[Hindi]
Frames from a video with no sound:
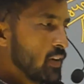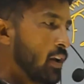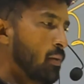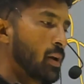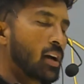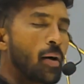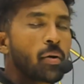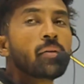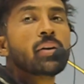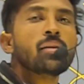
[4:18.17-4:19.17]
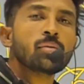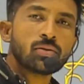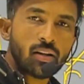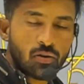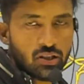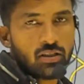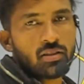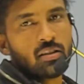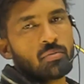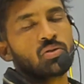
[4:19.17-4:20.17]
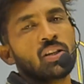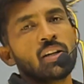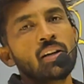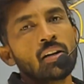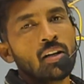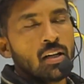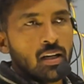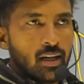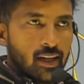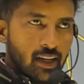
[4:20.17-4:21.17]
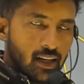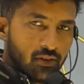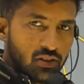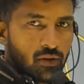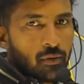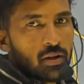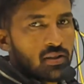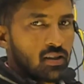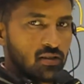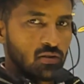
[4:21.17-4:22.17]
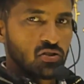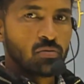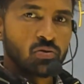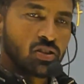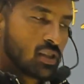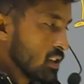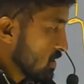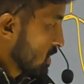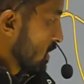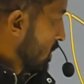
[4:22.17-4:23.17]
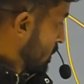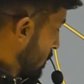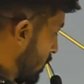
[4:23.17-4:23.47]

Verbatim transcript: वीडियो है बड़े काम का वीडियो बहुत सारे क्वेश्चन इसके अंदर पूछे गए हैं नेट लेवल से भी आपके इसके अंदर से क्वेश्चन पूछे जा सकते हैं